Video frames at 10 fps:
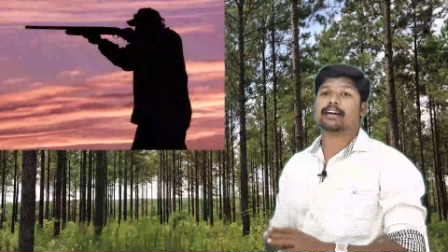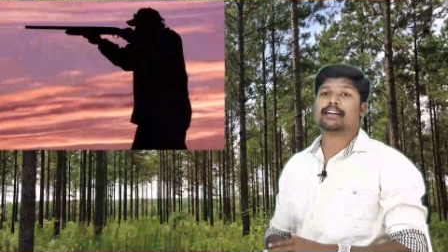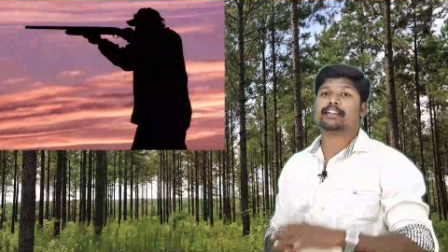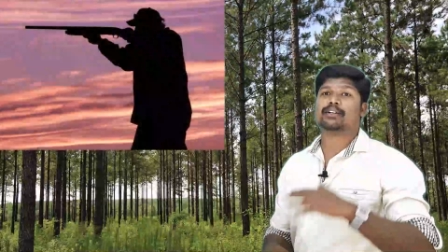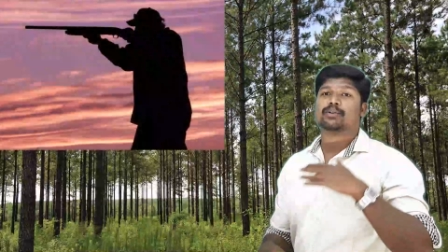
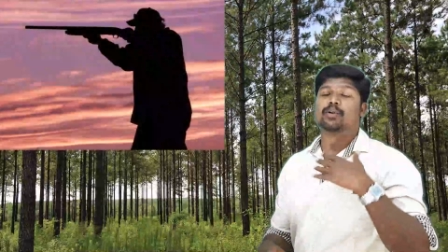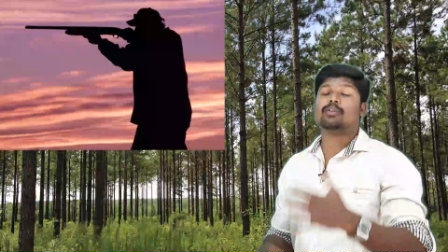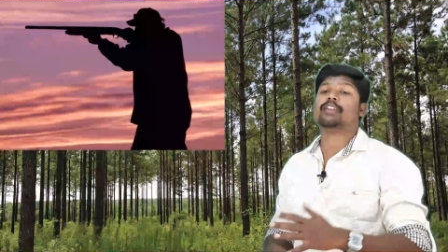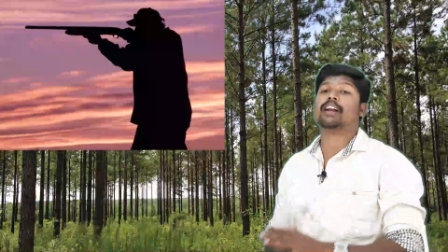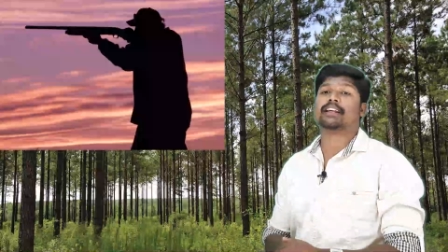இதை
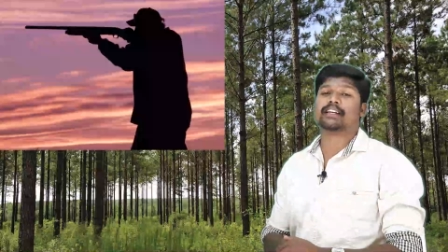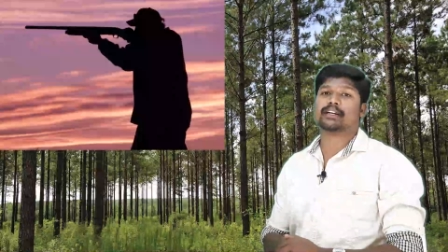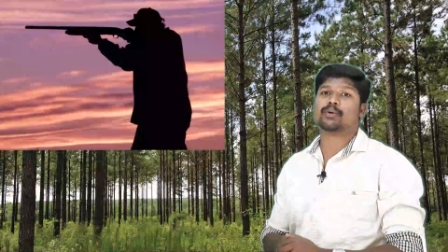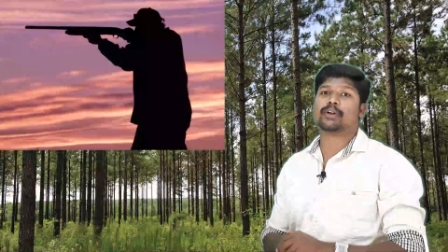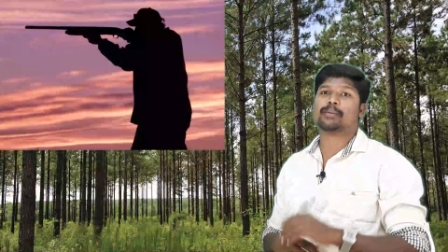கொள்வதால்
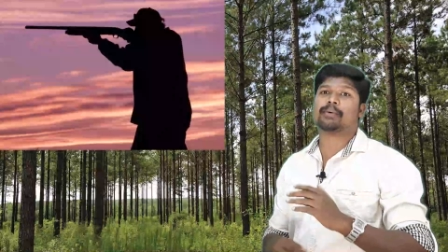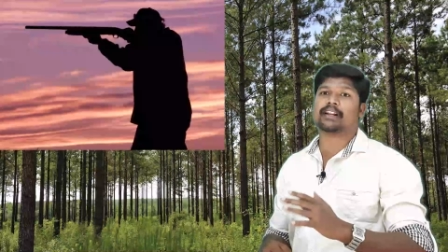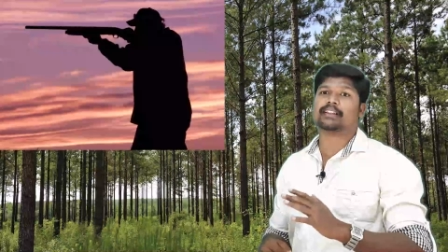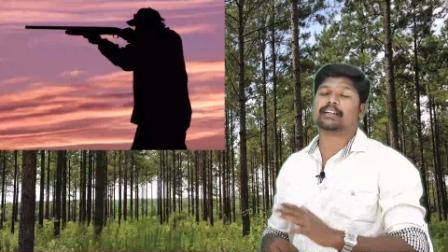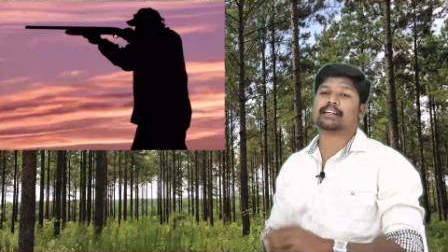கிடைக்கக்கூடிய
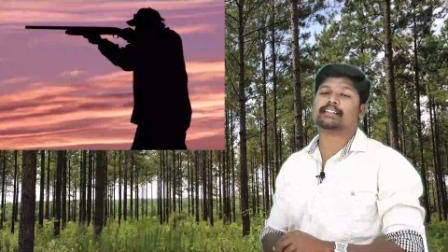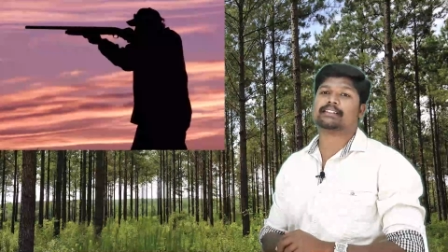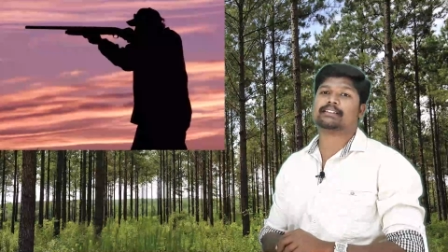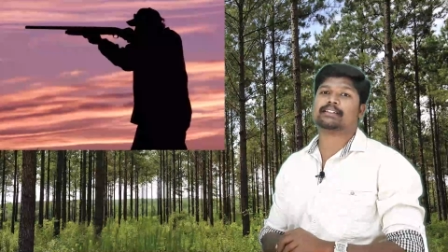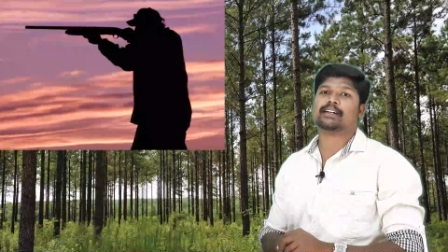பணத்தை
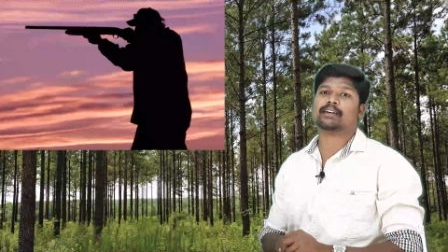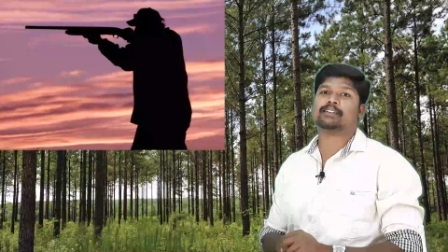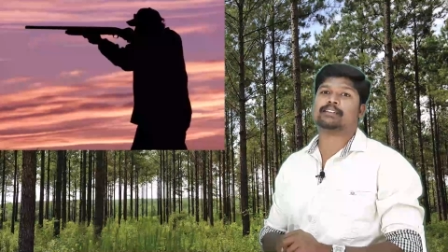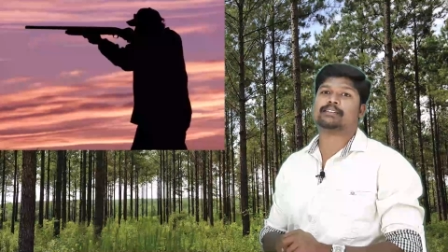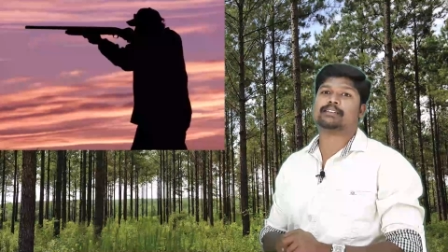நினச்சி அவர்